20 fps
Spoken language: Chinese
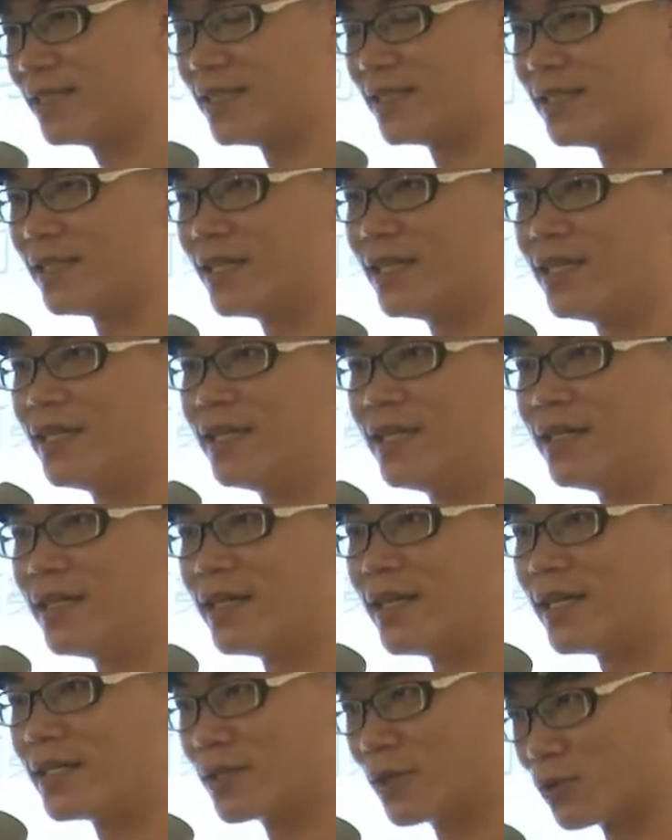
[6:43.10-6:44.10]
己，
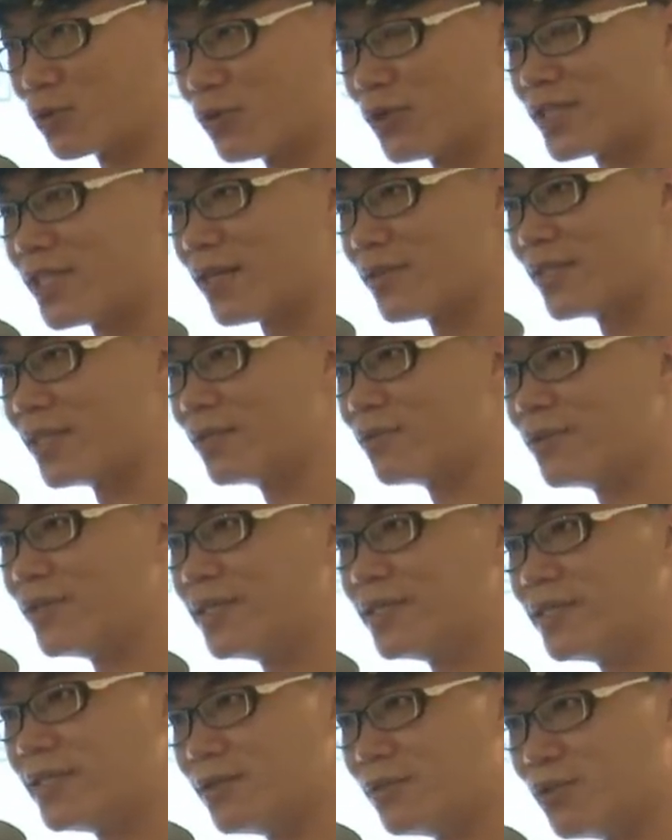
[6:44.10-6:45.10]
哎，有多少人会
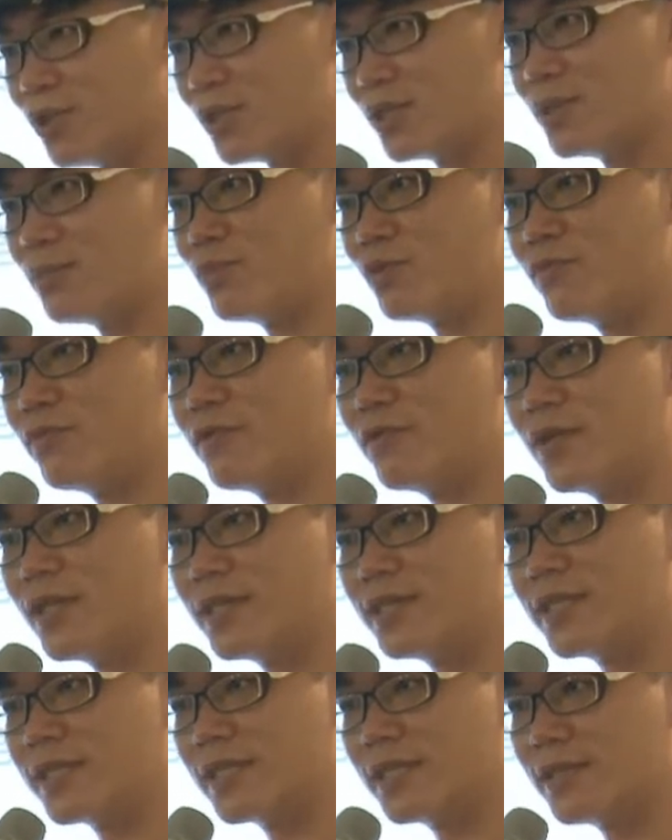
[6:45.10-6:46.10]
自觉是不符
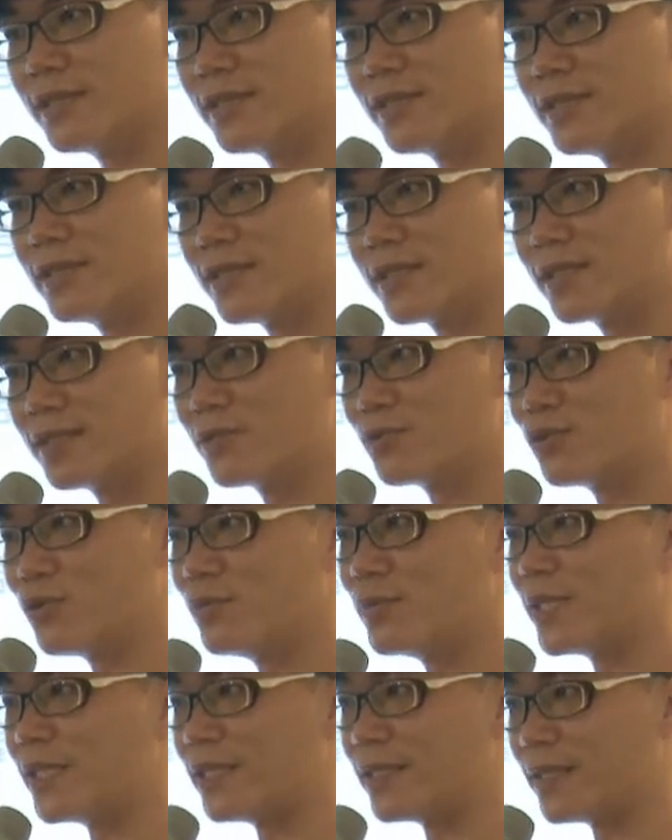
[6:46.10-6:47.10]
合这个这个说
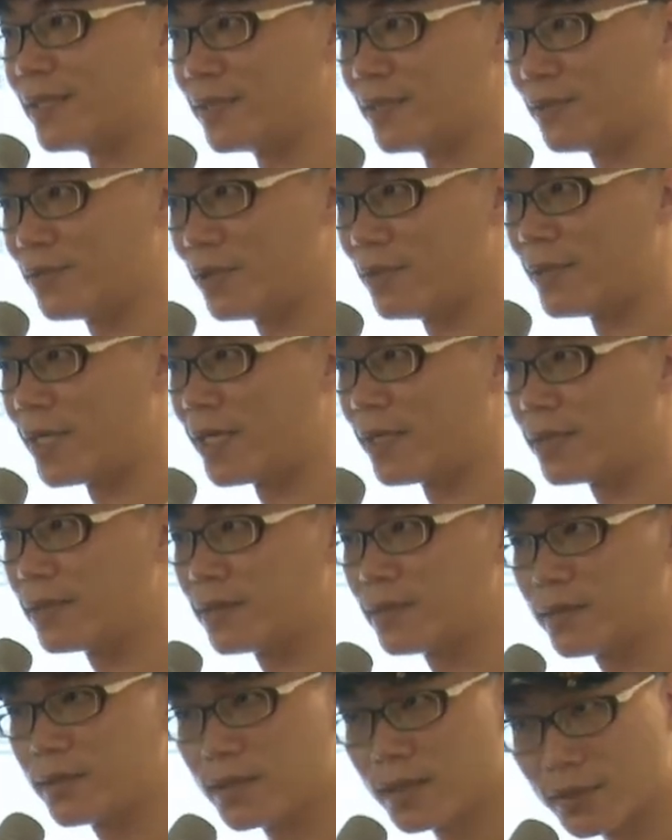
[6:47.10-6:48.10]
明的，对吧？
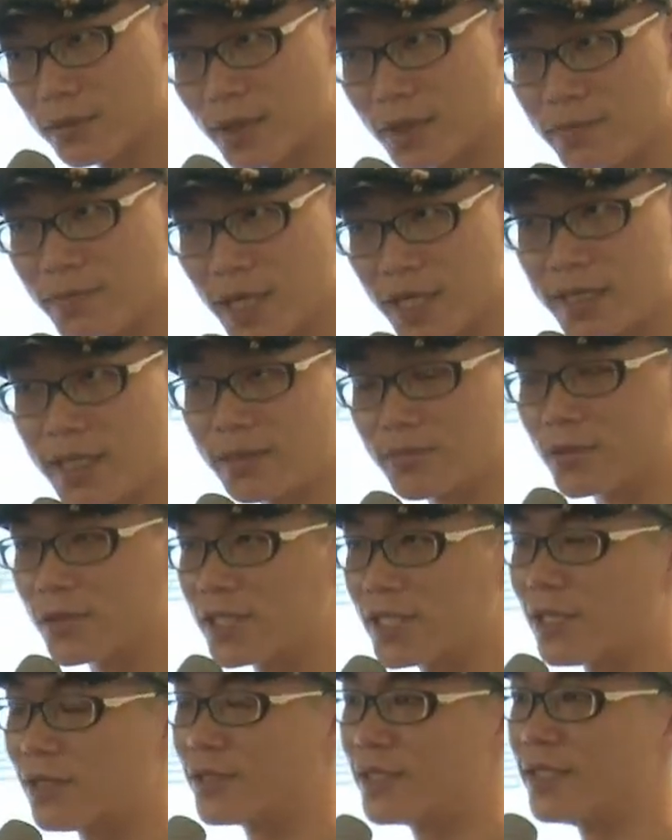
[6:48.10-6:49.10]
因为巴纳姆
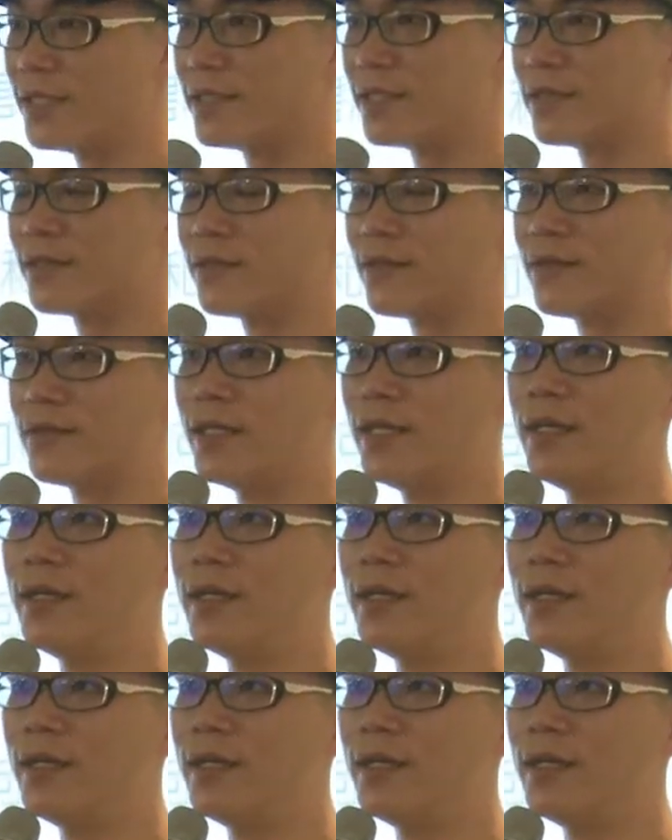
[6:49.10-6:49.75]
效应哦，